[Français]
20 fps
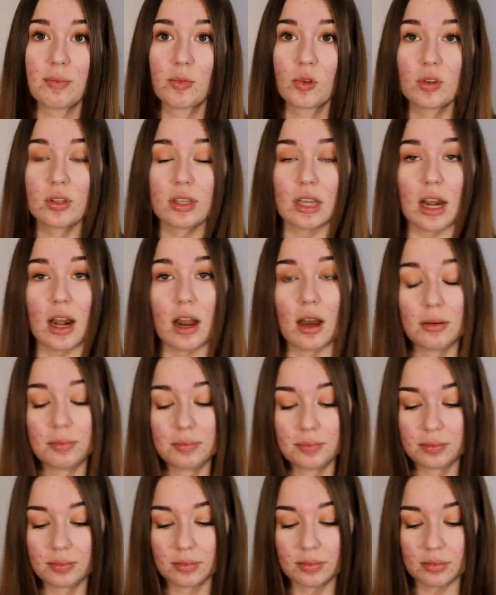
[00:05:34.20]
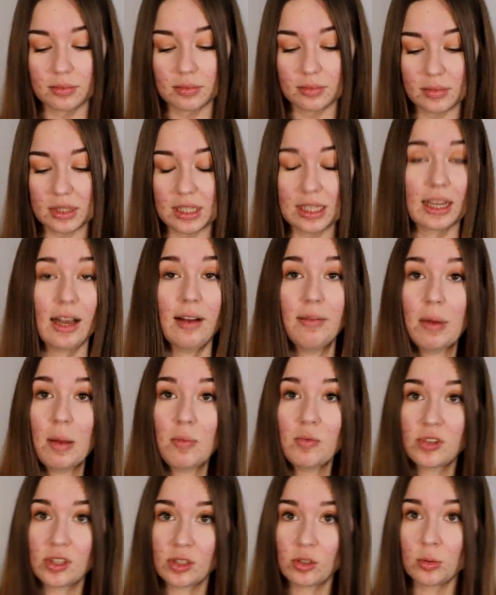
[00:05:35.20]
trop celle-là. C'est vraiment
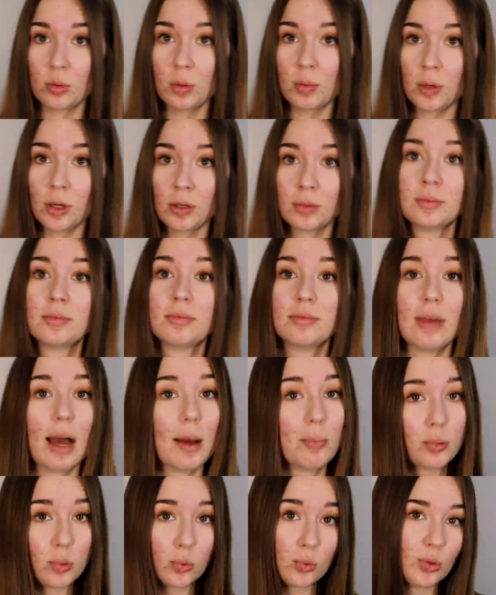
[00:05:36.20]
la musique du moment. Enfin,